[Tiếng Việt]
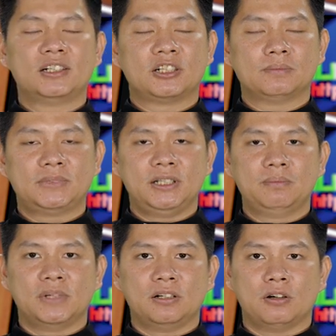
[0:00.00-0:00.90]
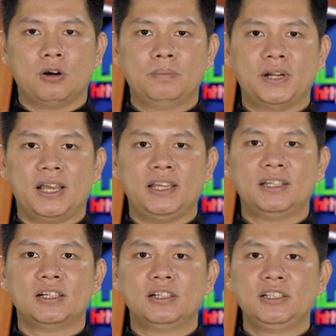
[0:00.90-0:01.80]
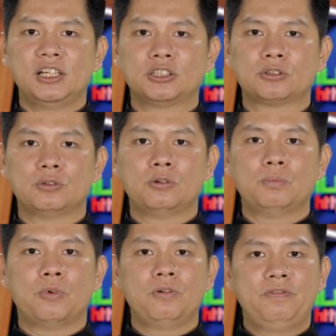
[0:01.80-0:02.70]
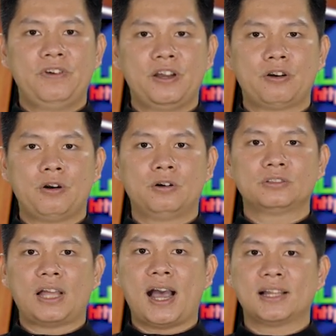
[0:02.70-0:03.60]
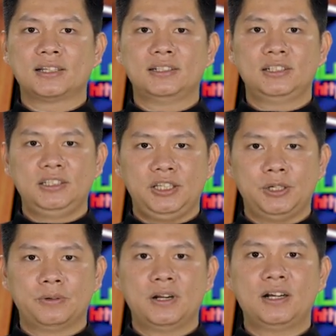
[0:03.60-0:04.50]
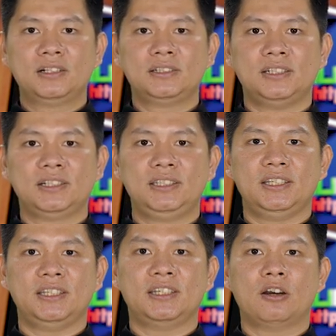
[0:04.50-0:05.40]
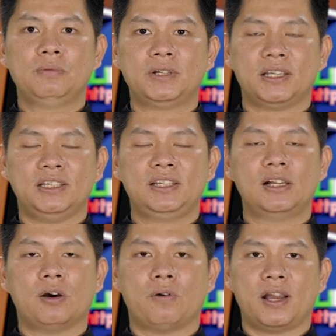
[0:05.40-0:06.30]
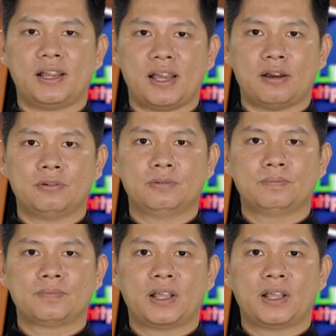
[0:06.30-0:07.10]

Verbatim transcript: Trong tin mừng hôm nay, Đức Giêsu muốn Phêrô tha thứ nhiều hơn những gì ông nghĩ là hoàn hảo.